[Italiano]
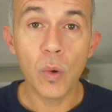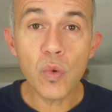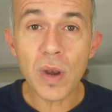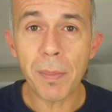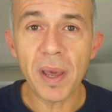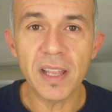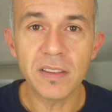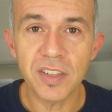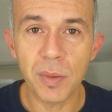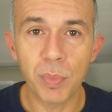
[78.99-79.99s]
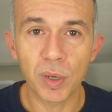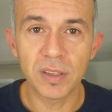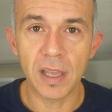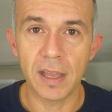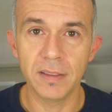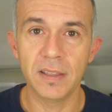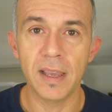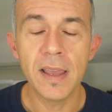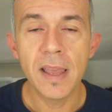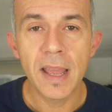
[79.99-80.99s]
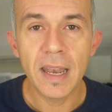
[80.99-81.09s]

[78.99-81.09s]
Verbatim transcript: Una parentesi importante